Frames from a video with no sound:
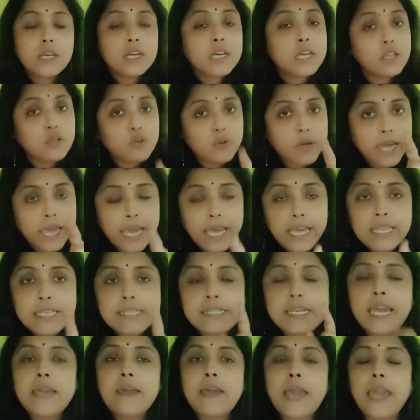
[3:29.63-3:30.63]
কিন্তু এই
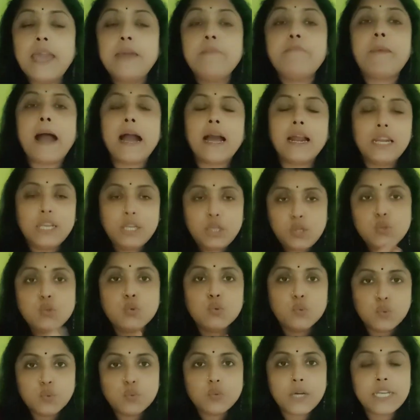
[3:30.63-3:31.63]
যে এই পাগলি চু
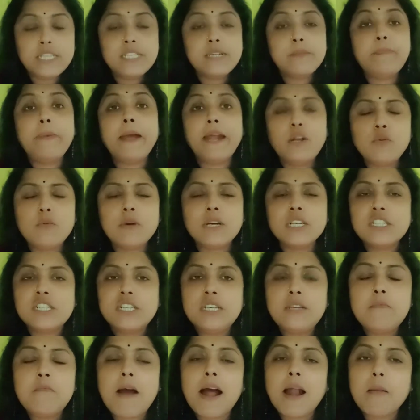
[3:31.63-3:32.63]
এই যে ফেটু মাসি
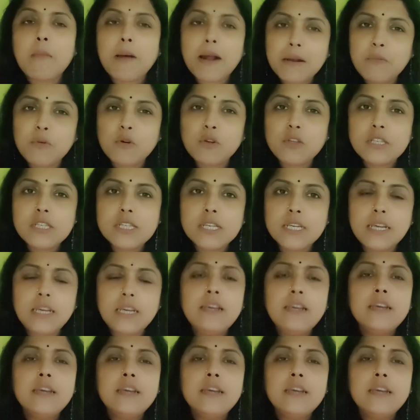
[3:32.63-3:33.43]
বারবার বলছে